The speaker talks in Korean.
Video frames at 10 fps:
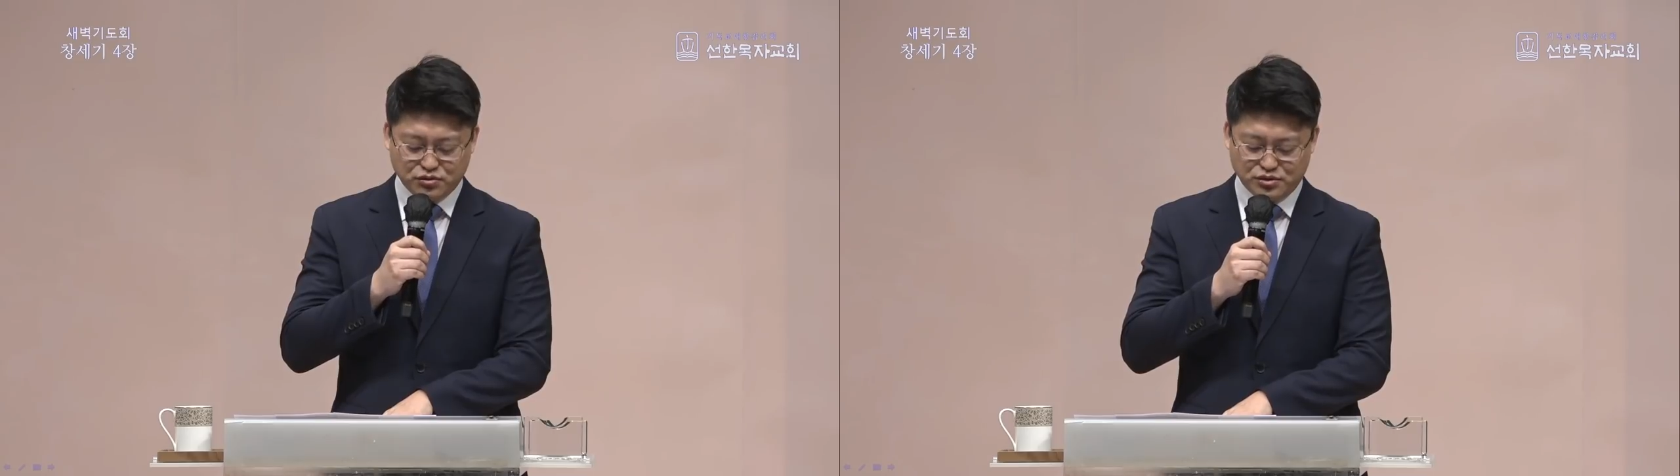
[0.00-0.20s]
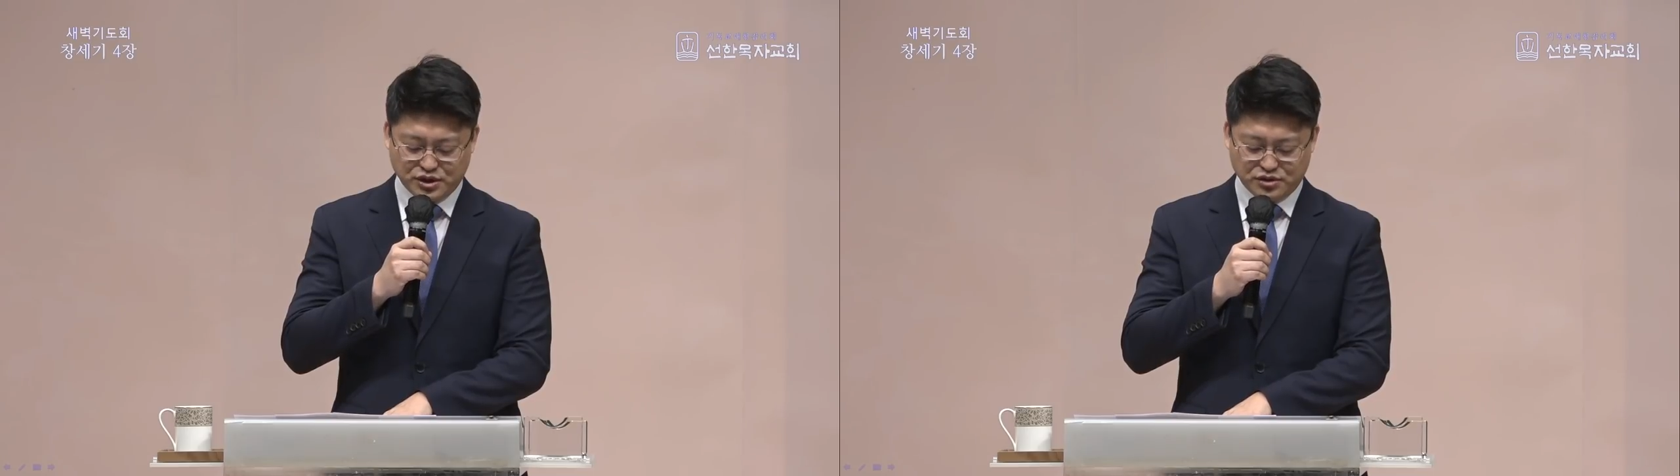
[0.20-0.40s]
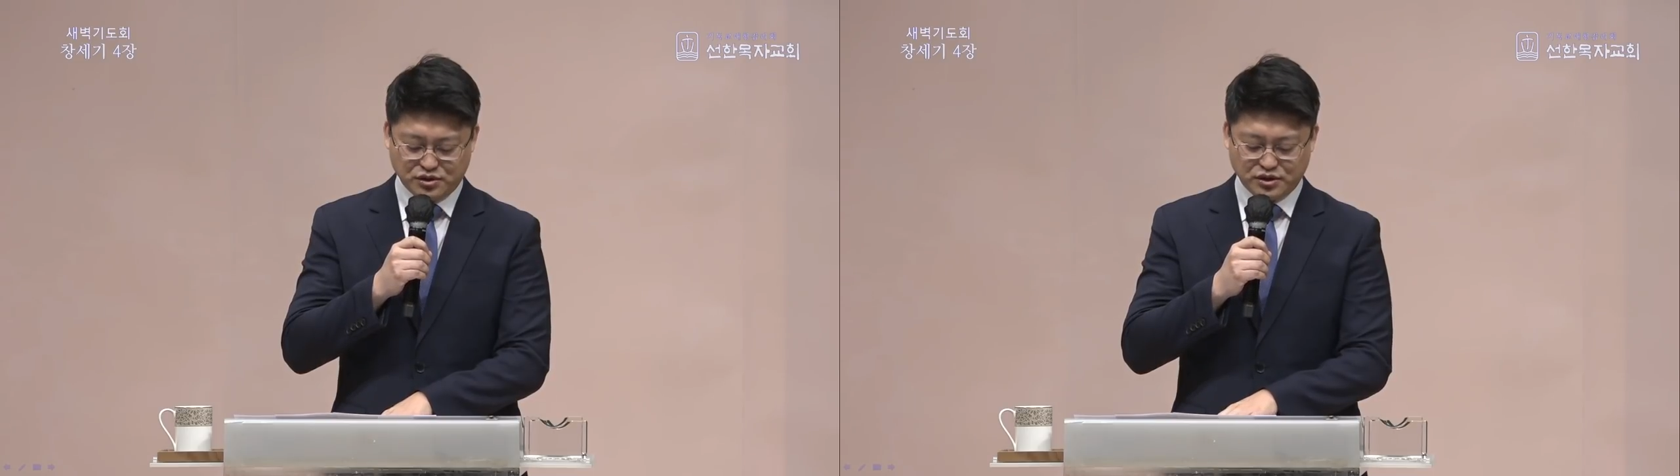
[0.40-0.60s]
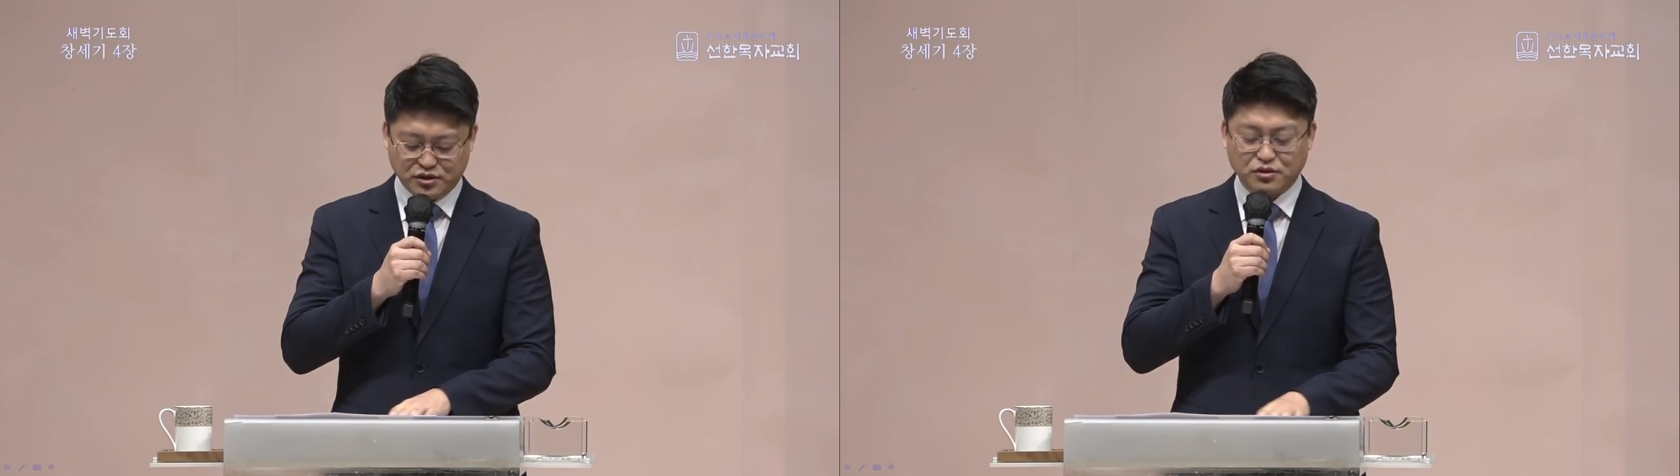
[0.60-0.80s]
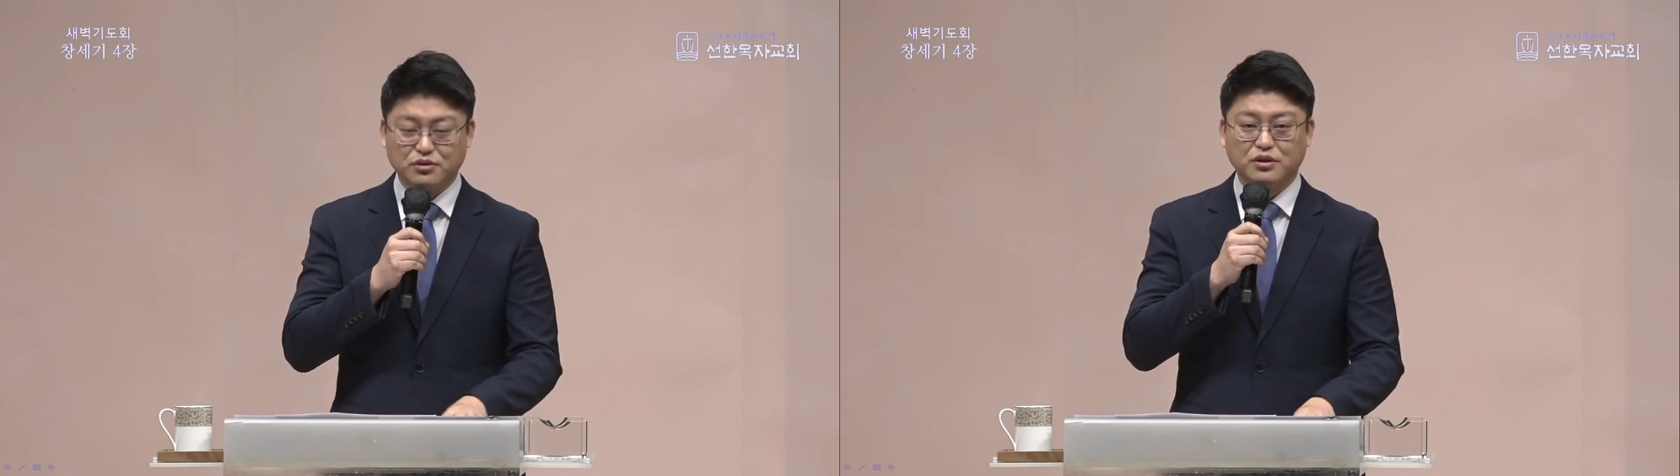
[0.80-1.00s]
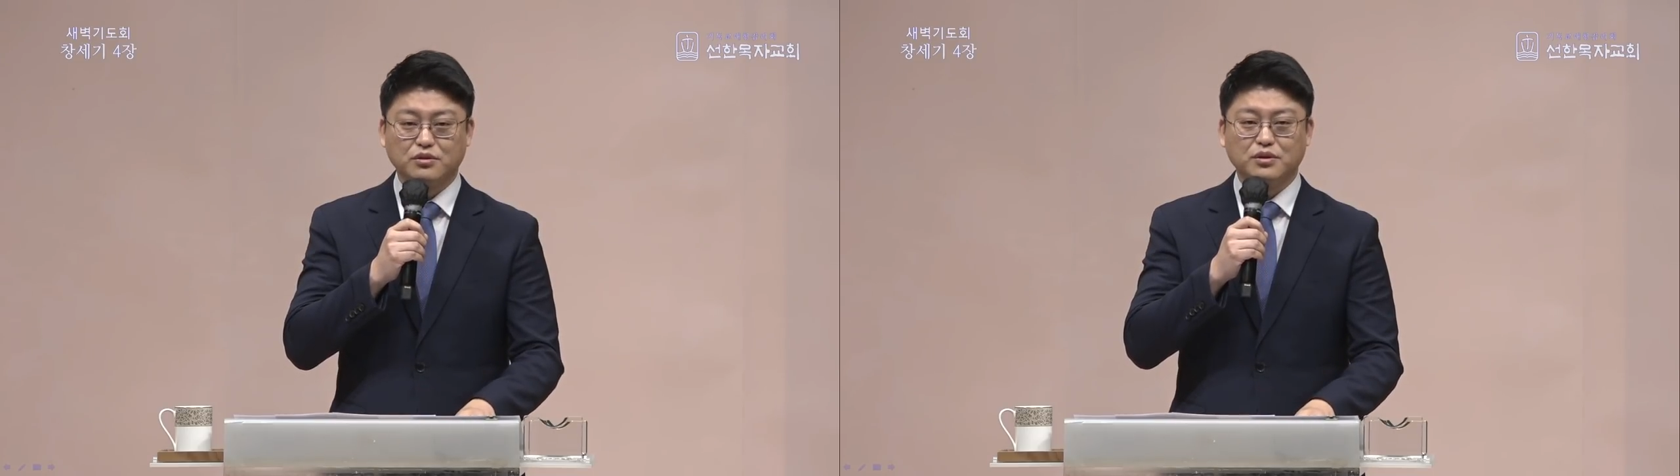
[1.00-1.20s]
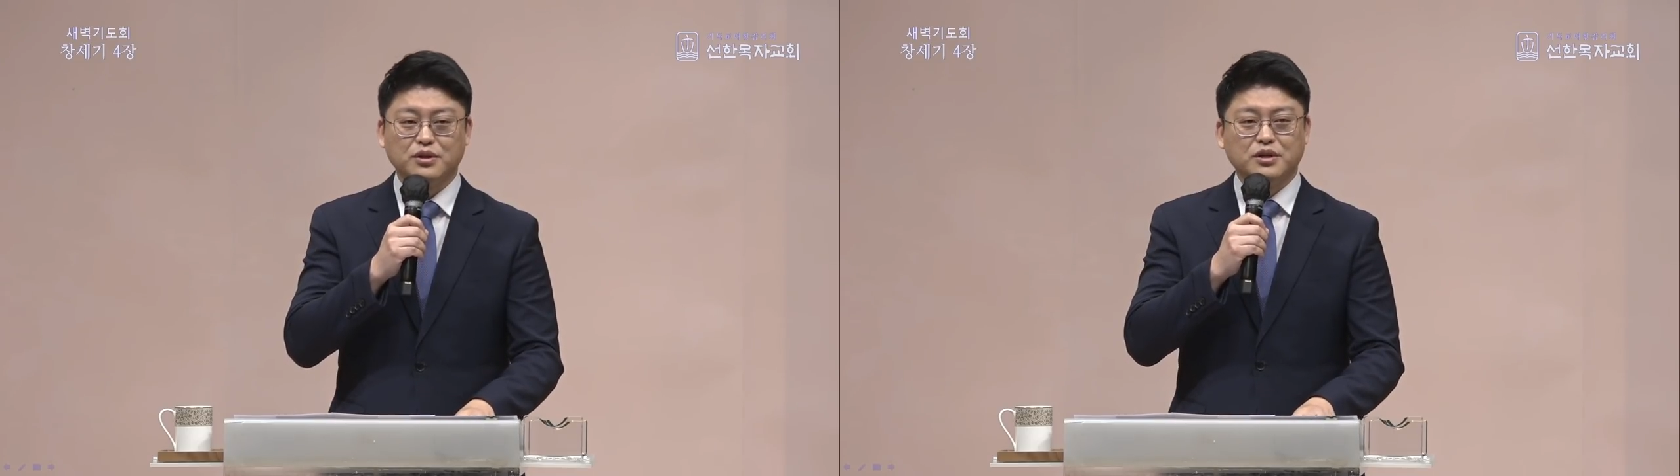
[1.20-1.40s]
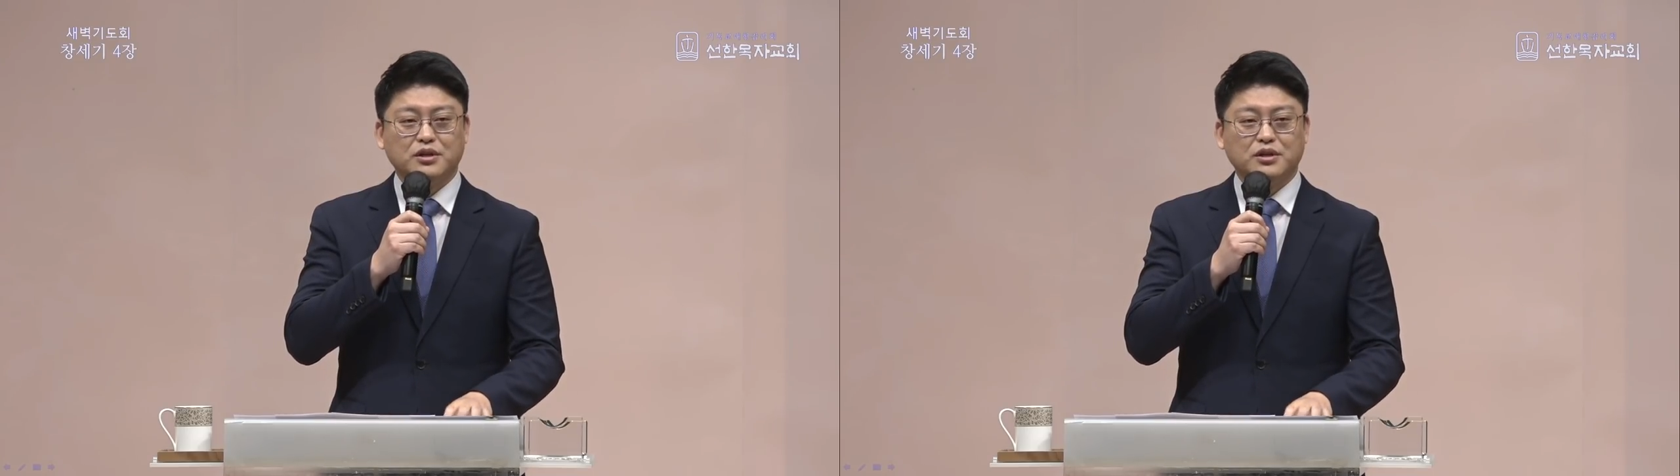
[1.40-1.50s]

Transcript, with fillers: 둘째가 저한테 그러더라고요.